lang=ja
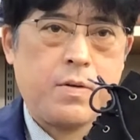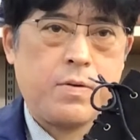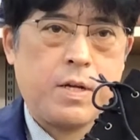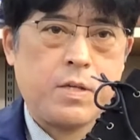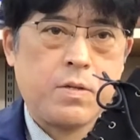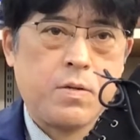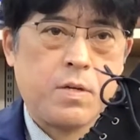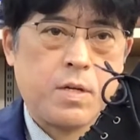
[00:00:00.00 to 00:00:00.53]

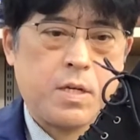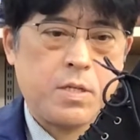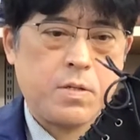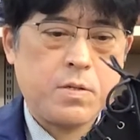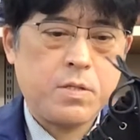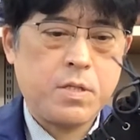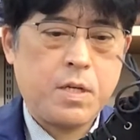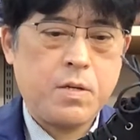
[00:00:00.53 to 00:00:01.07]
フラット東
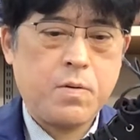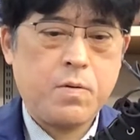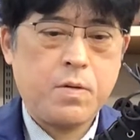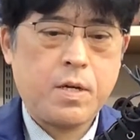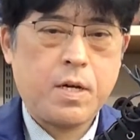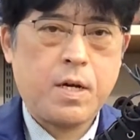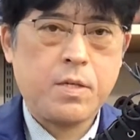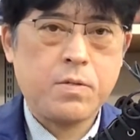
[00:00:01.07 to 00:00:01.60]
口店の
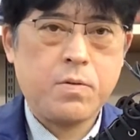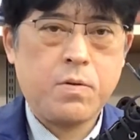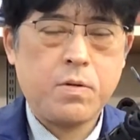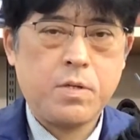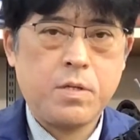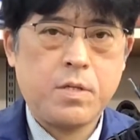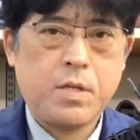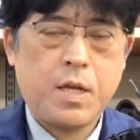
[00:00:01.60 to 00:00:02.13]
方で数多
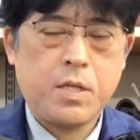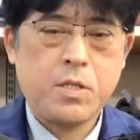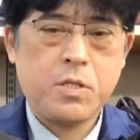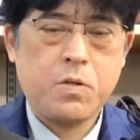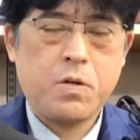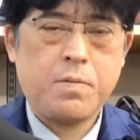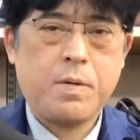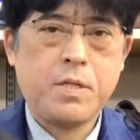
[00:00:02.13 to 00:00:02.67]
く展示し
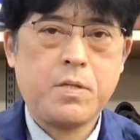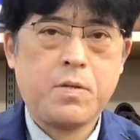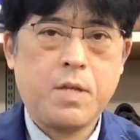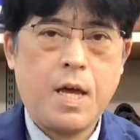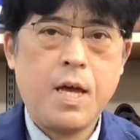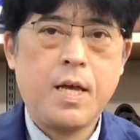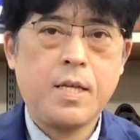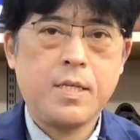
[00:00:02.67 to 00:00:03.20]
ておりますの
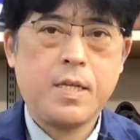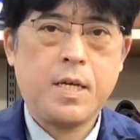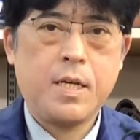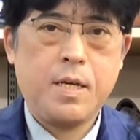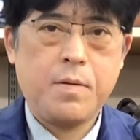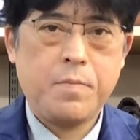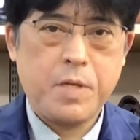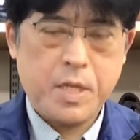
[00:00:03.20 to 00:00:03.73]
で、ぜ
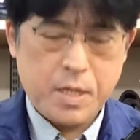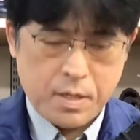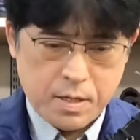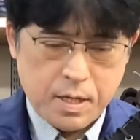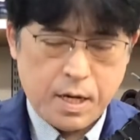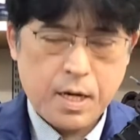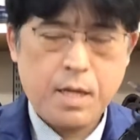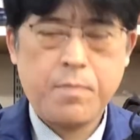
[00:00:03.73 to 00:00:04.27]
ひ見に来
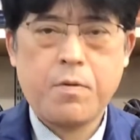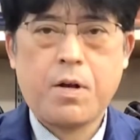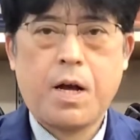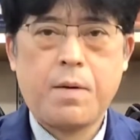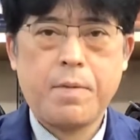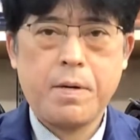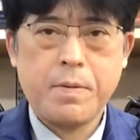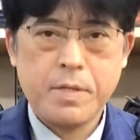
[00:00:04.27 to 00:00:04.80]
るだけでも
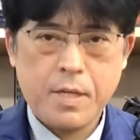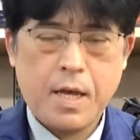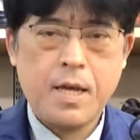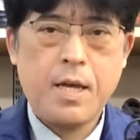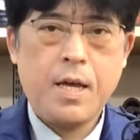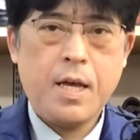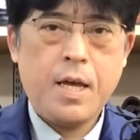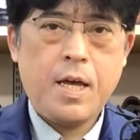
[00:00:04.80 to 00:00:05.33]
構いません。
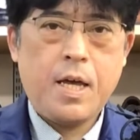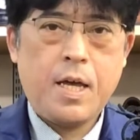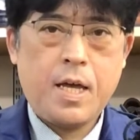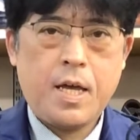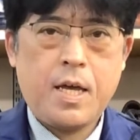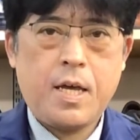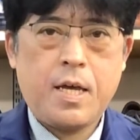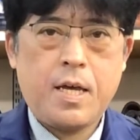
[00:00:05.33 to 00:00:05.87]

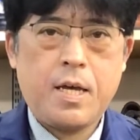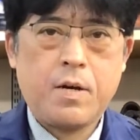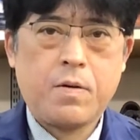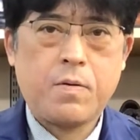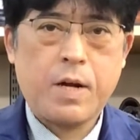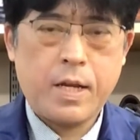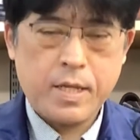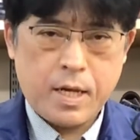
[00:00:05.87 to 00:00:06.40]

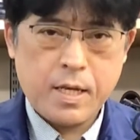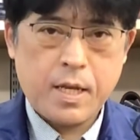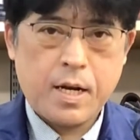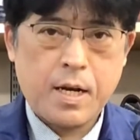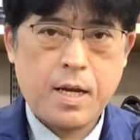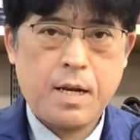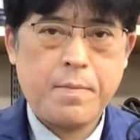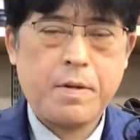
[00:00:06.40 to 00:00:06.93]
えー、ご来店いた
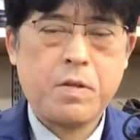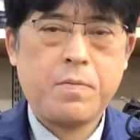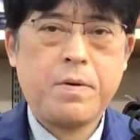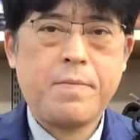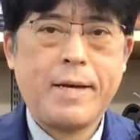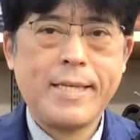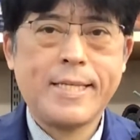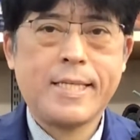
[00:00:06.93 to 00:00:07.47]
だければと思
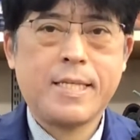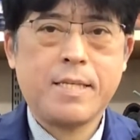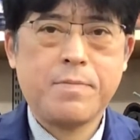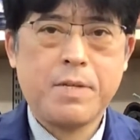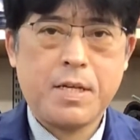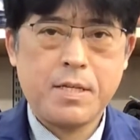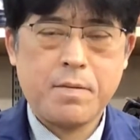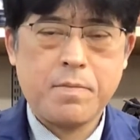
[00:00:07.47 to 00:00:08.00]
います。
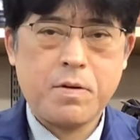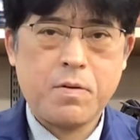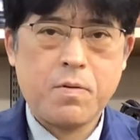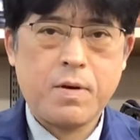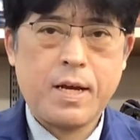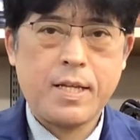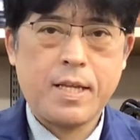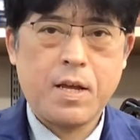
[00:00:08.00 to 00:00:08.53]
皆様の
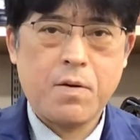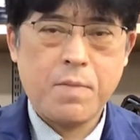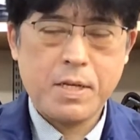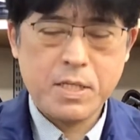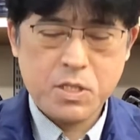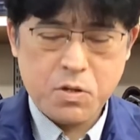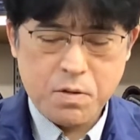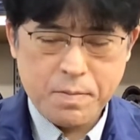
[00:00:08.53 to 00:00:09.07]
ご来店お
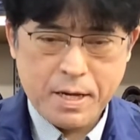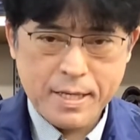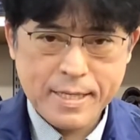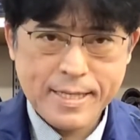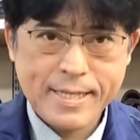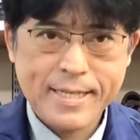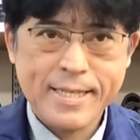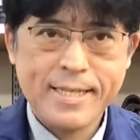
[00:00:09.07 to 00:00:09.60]
待ちしておりま
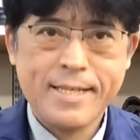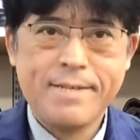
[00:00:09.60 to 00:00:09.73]
す。